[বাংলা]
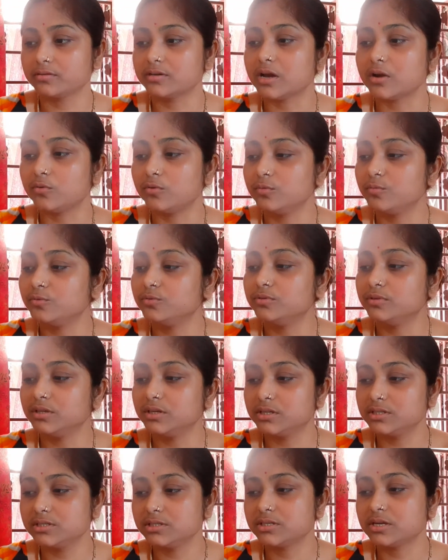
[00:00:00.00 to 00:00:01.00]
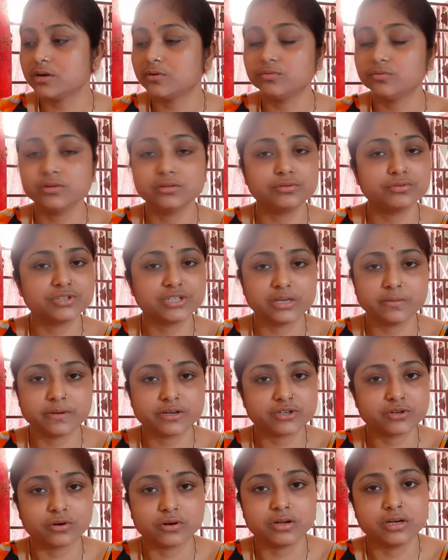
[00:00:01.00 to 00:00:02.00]
ঠাকুর মন্দিরে যে ঠাকুরের তো সেবা
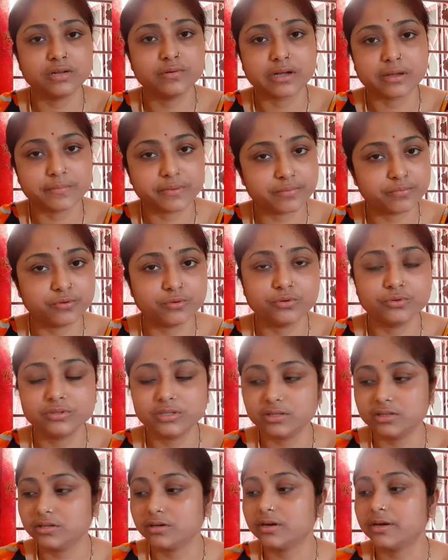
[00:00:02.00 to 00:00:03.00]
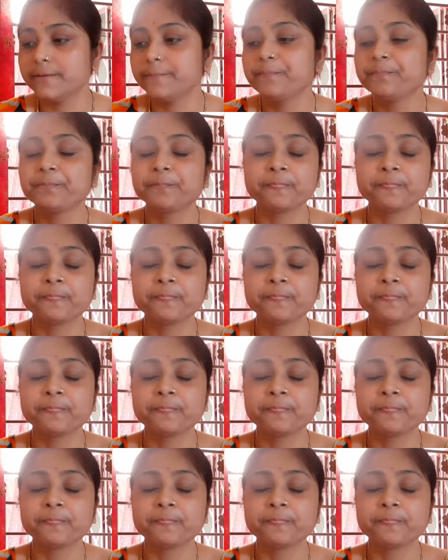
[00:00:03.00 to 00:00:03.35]
সকালে একবার ভোগ দিতে হয়